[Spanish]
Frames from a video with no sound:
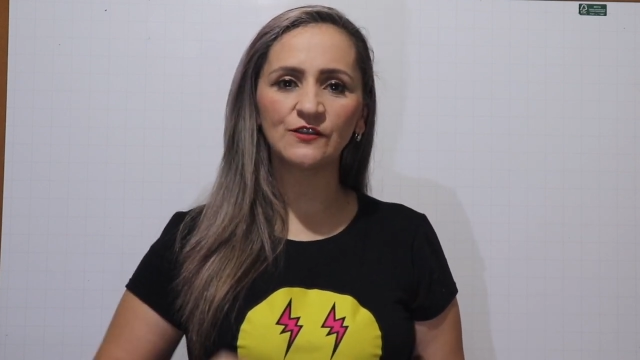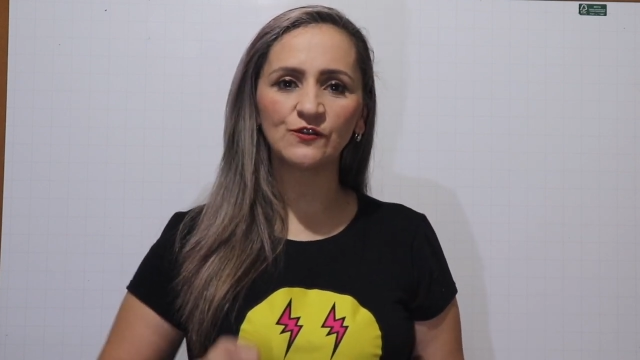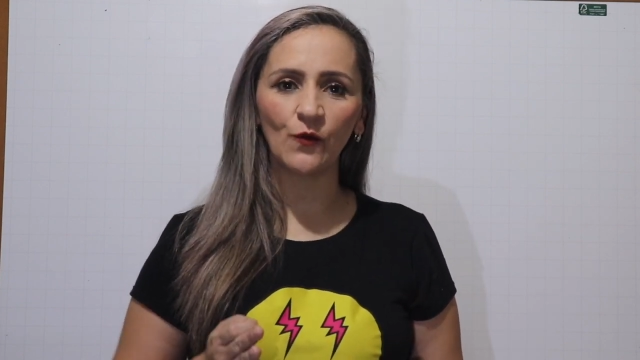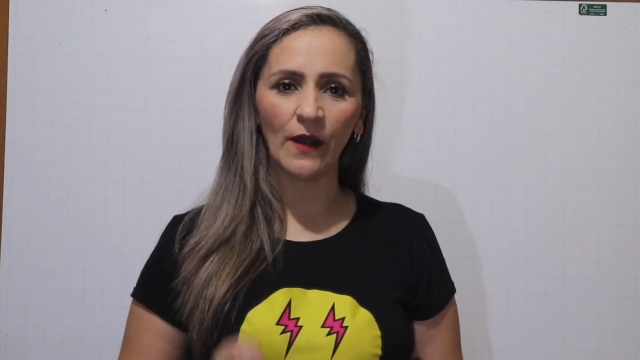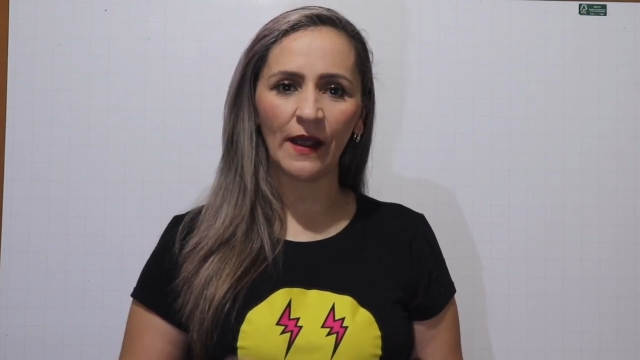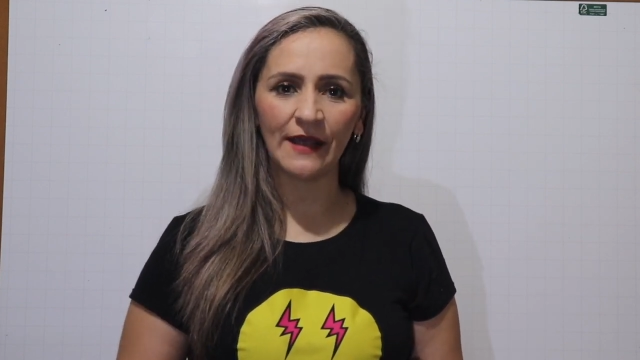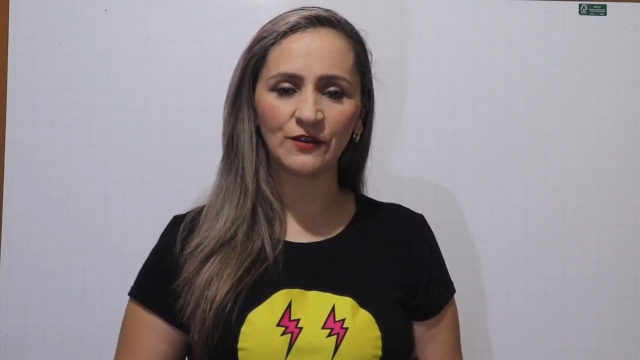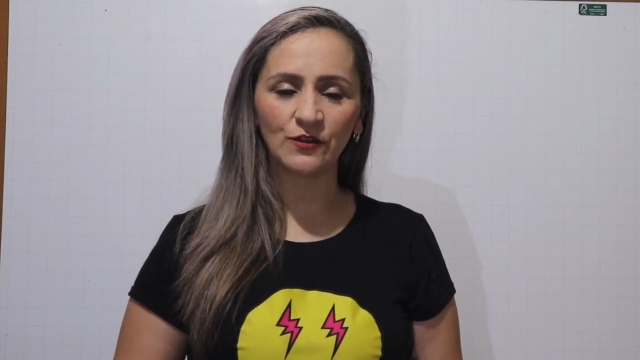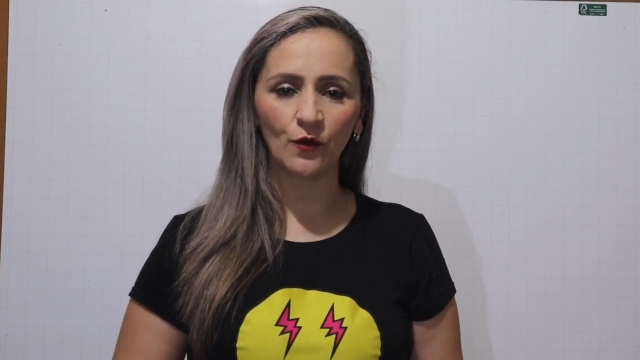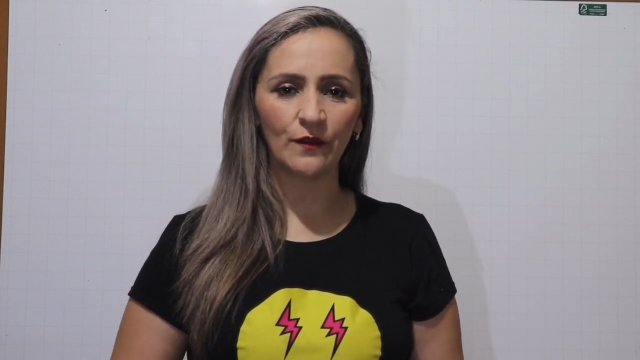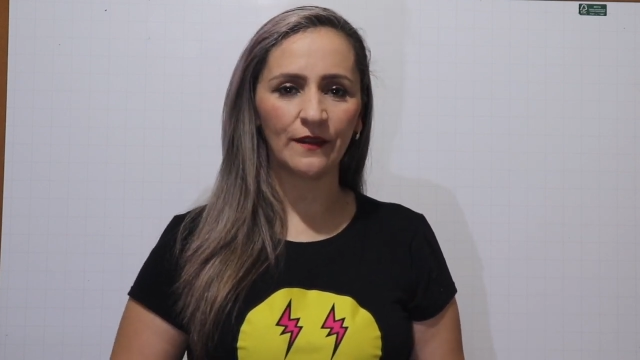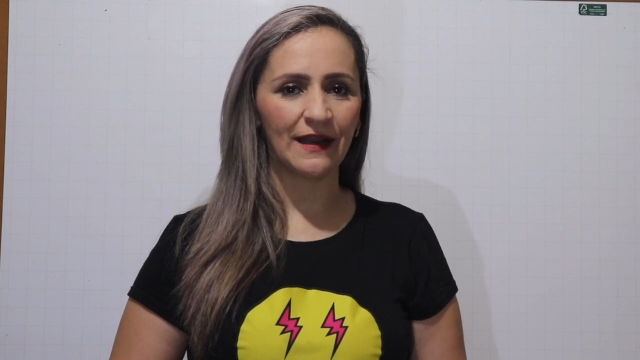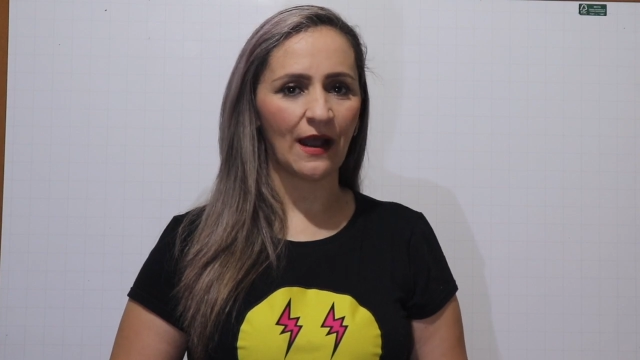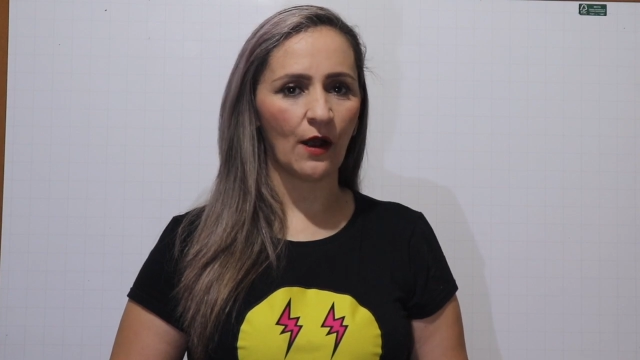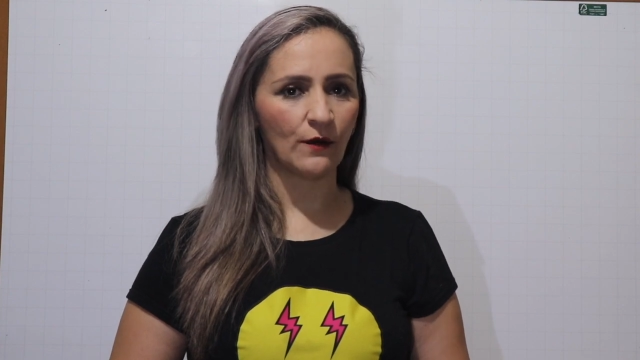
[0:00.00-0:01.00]
sujeto
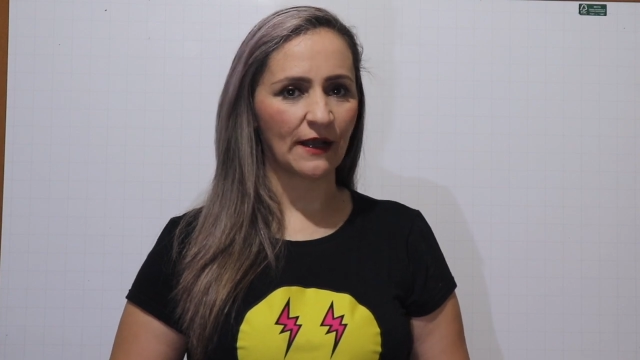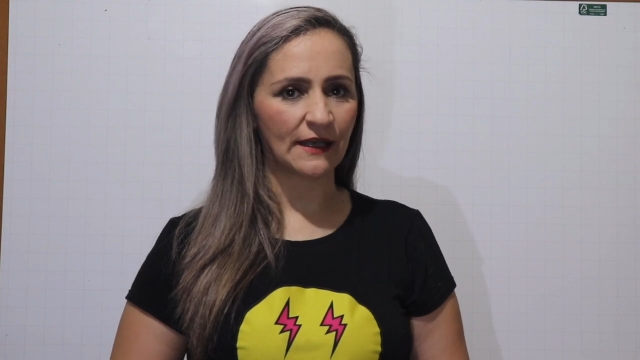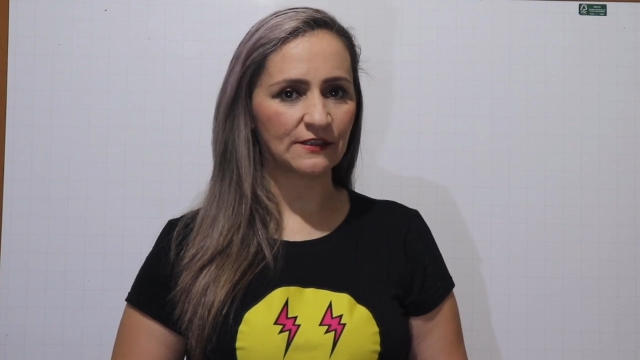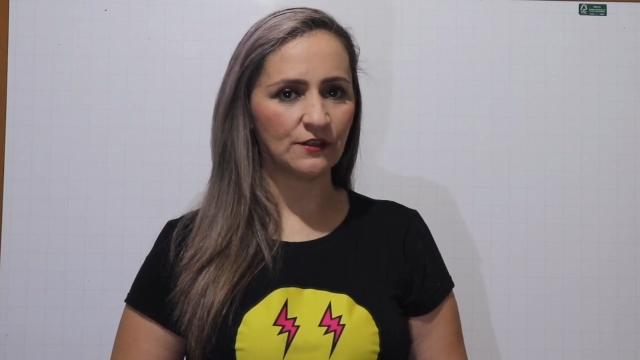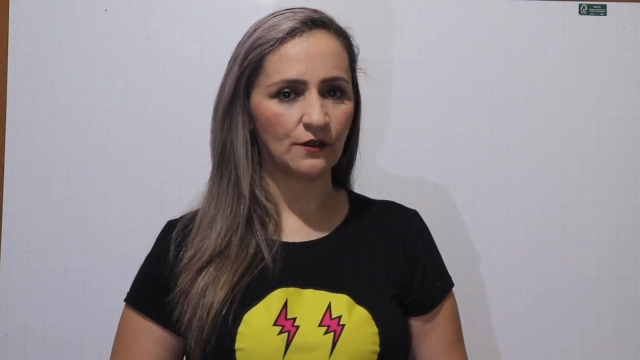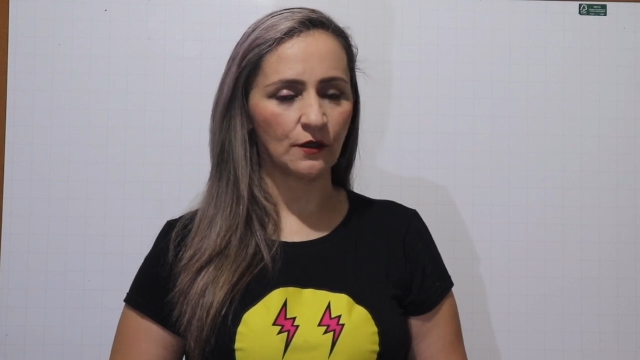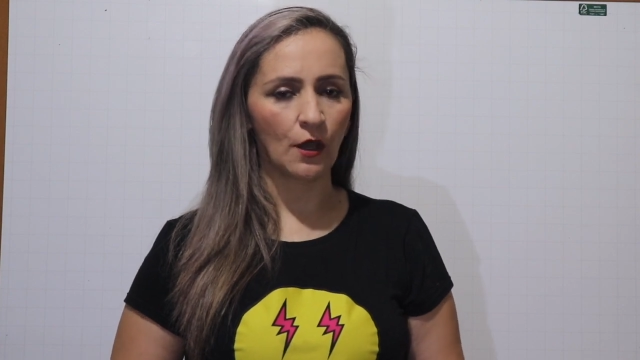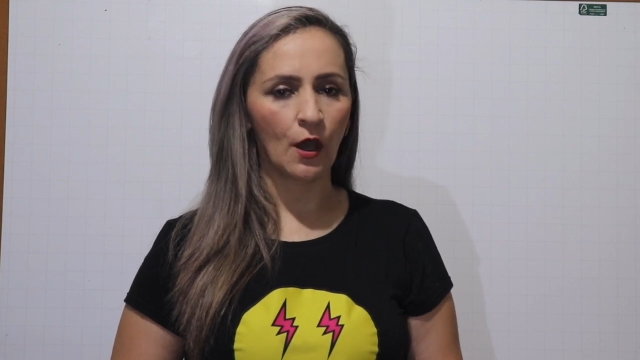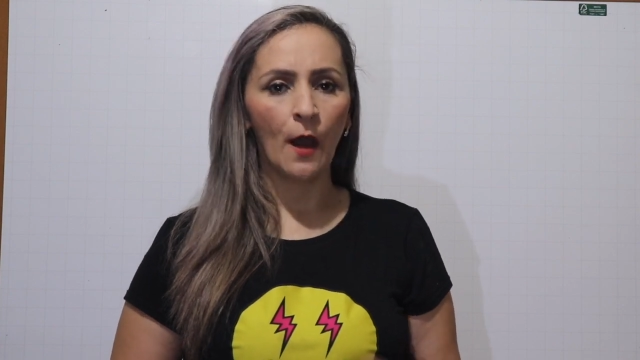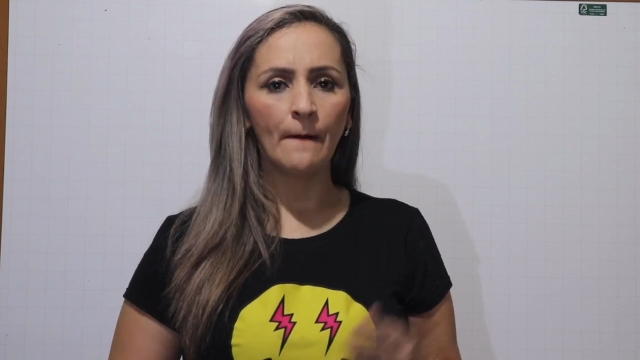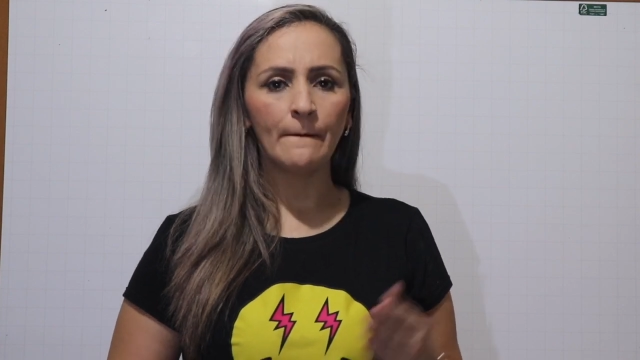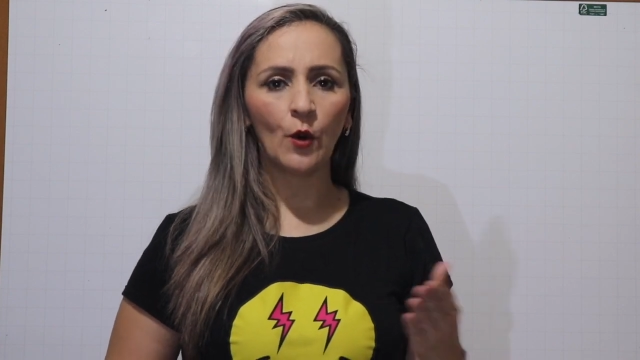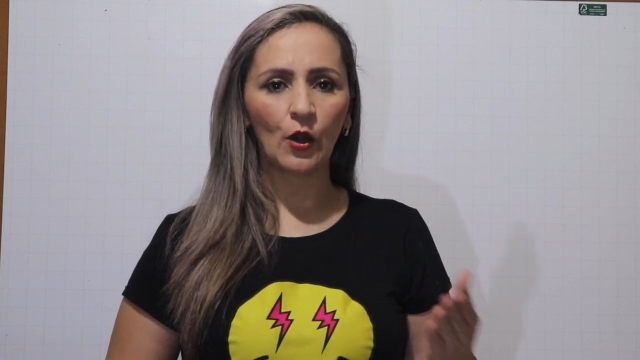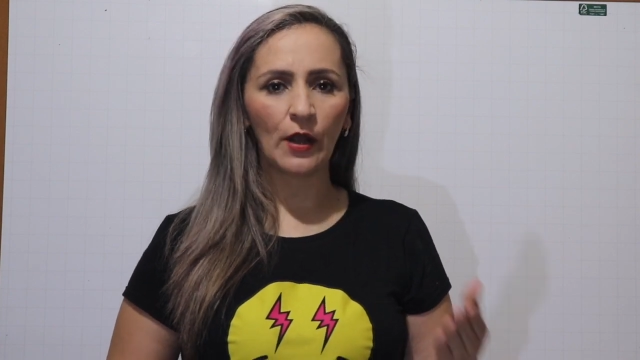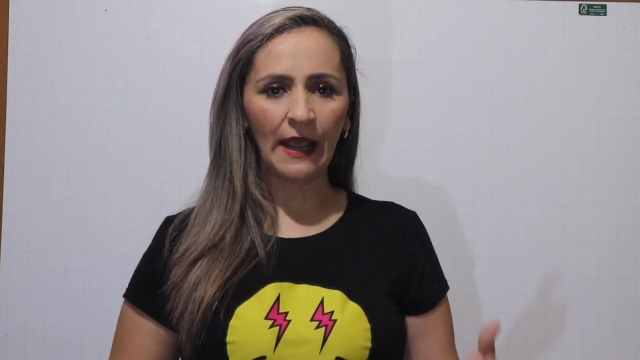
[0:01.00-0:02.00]
de la oración.
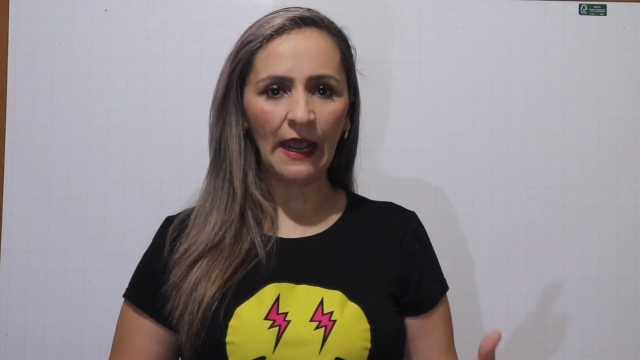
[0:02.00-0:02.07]
Por